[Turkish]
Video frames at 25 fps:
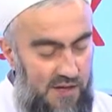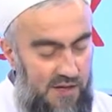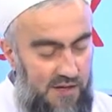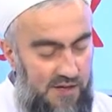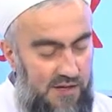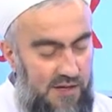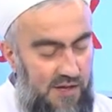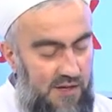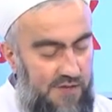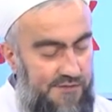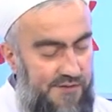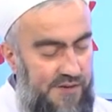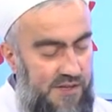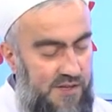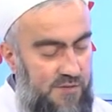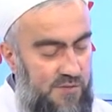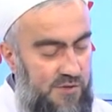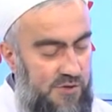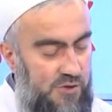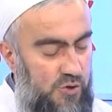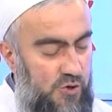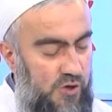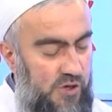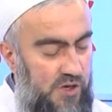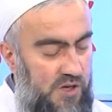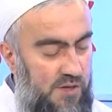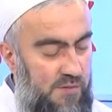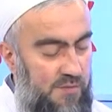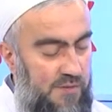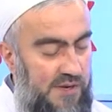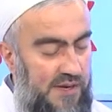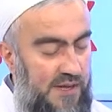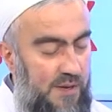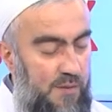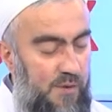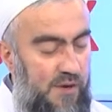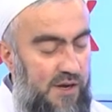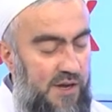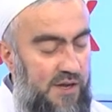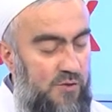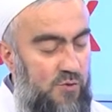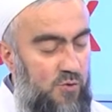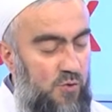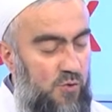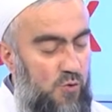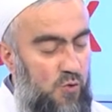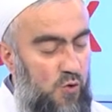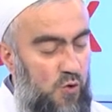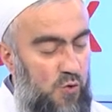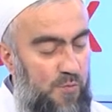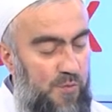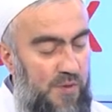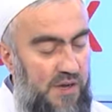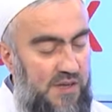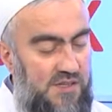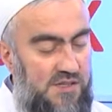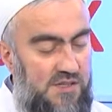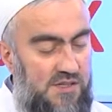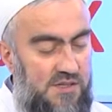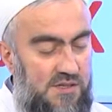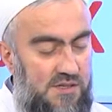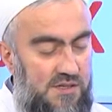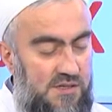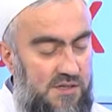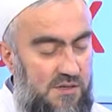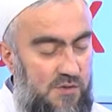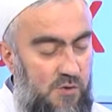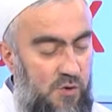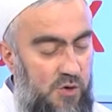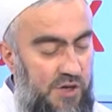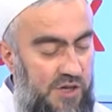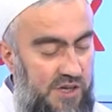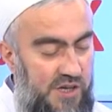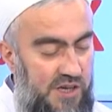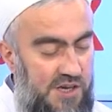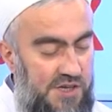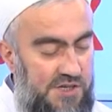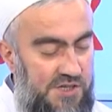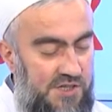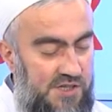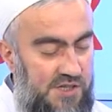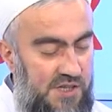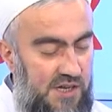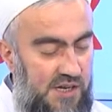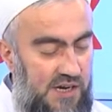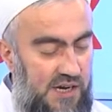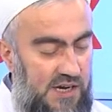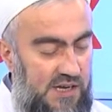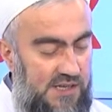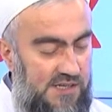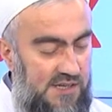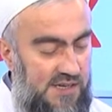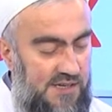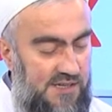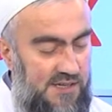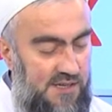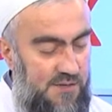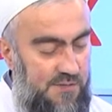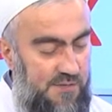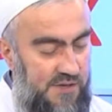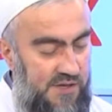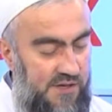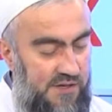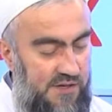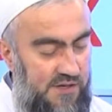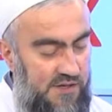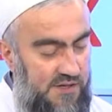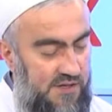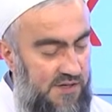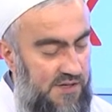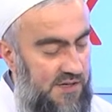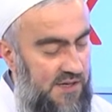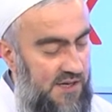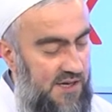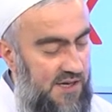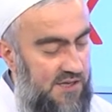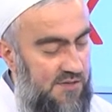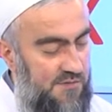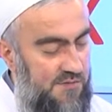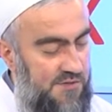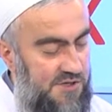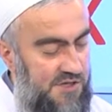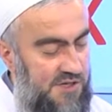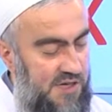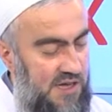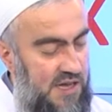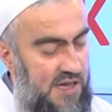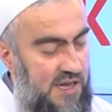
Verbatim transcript: Efendime söyleyeyim. Nebile Nur Kurtmaz 12 yaşında Gaziantep'ten e, yazmış.